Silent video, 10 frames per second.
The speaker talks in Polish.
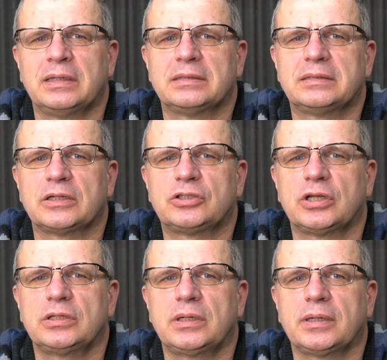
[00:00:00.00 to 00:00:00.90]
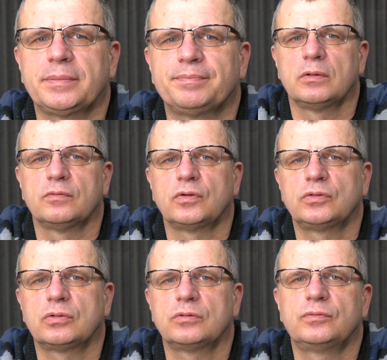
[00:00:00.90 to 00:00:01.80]
znaczenia.
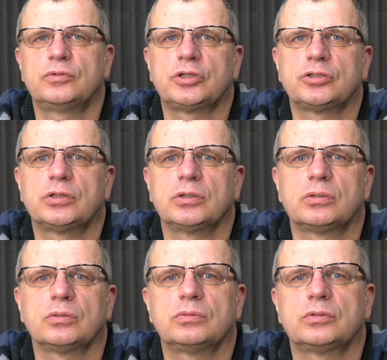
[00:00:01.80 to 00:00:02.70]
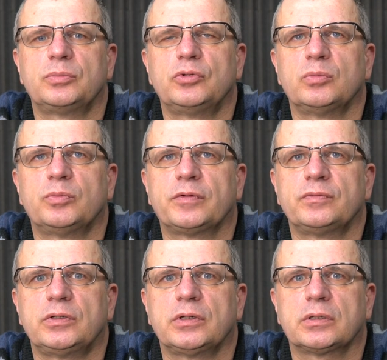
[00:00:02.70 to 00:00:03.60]
Wojsko od 2000 roku zrobiłem
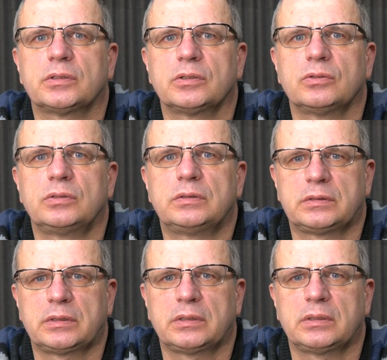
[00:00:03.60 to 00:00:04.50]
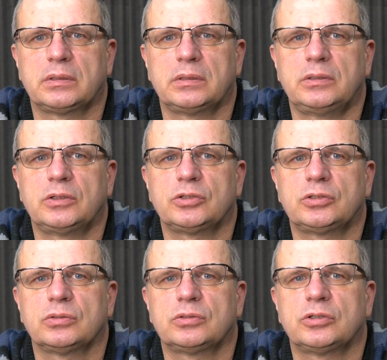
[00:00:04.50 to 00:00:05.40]
uprawnienia kategorii C.
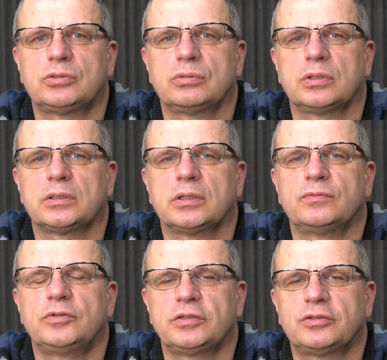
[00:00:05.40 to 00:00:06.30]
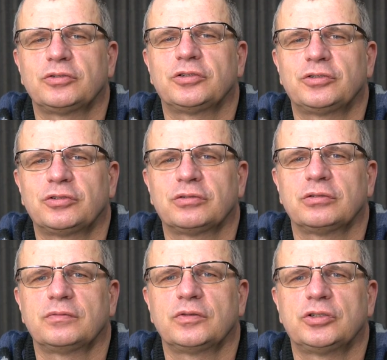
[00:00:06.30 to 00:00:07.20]
Jeżdżę od 6 lat na
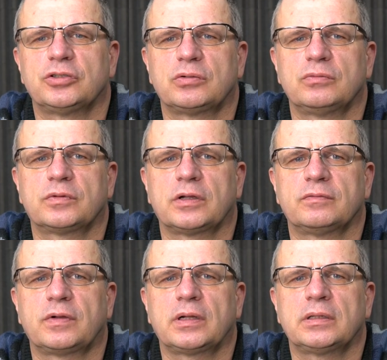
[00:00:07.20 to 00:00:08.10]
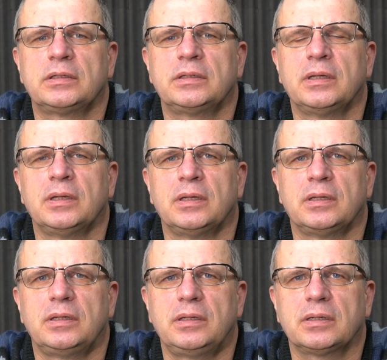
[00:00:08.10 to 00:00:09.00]
26-tonowych ciężarówkach w Anglii
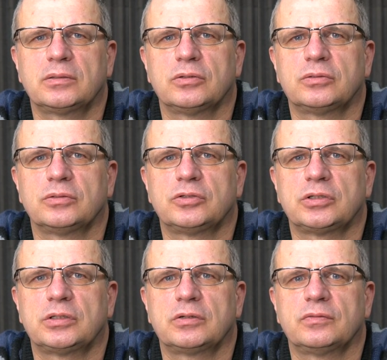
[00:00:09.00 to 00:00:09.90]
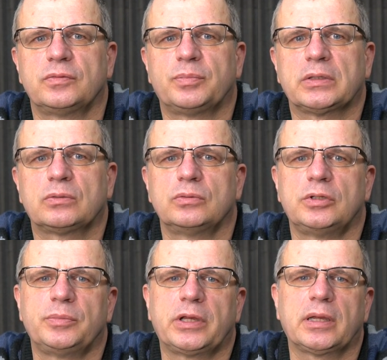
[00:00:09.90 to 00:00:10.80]
i jak dotąd żadnego wypadku
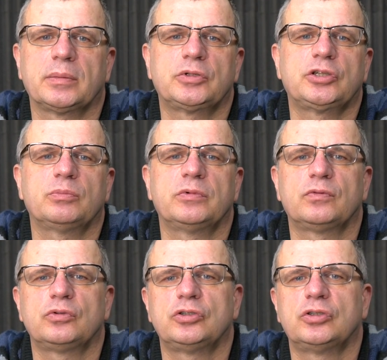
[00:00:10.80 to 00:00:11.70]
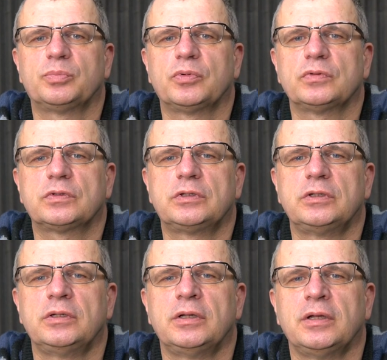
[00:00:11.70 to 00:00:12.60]
nie miałem. Chciałbym wrócić do
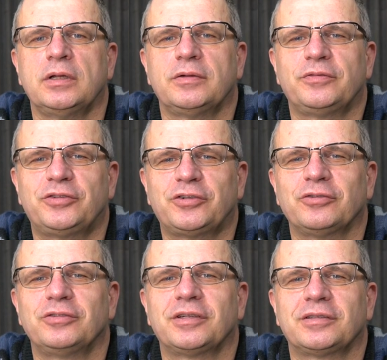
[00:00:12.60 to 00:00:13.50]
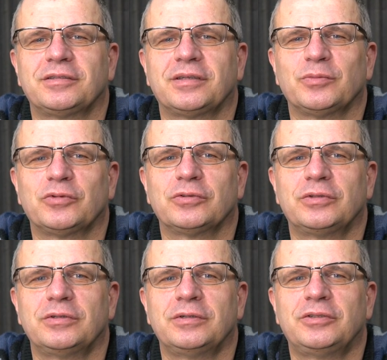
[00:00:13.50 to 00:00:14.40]
Polski, wsiąść za te
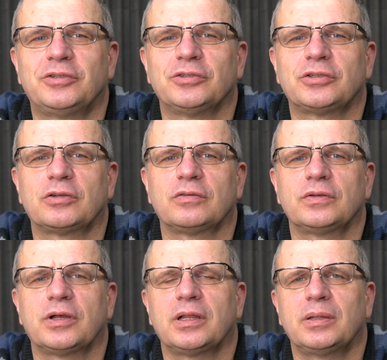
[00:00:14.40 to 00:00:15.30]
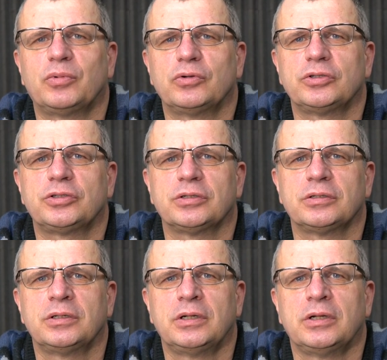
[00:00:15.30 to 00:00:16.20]
samochody ciężarowe, ale boję
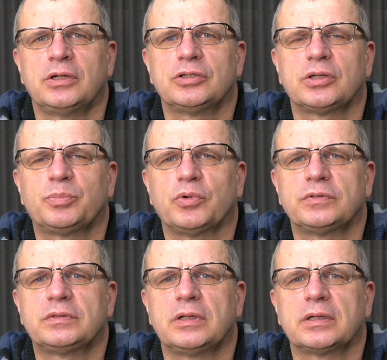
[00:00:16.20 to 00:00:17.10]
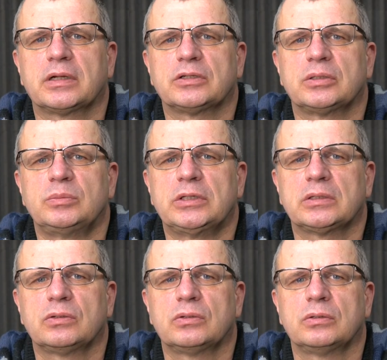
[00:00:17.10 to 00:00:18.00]
się, że polscy lekarze mi
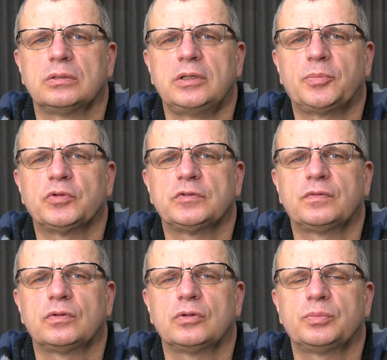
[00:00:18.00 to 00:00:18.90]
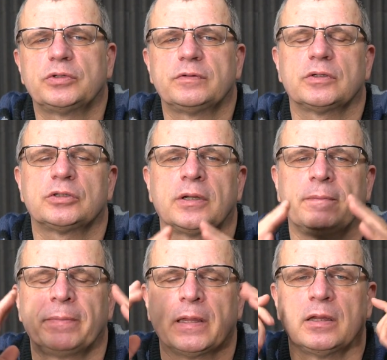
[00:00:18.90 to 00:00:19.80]
na to nie pozwolą, ponieważ
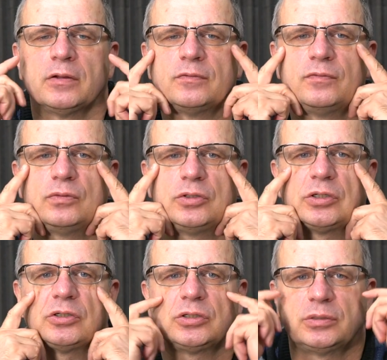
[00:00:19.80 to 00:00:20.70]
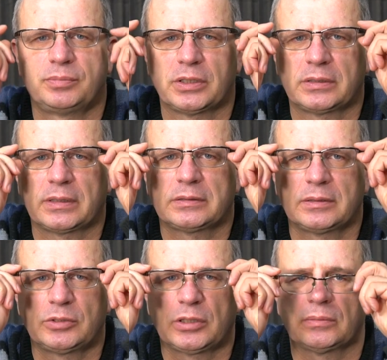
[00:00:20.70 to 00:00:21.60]
w
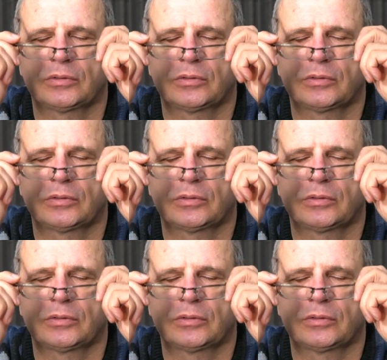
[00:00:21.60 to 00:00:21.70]
2015 chciałem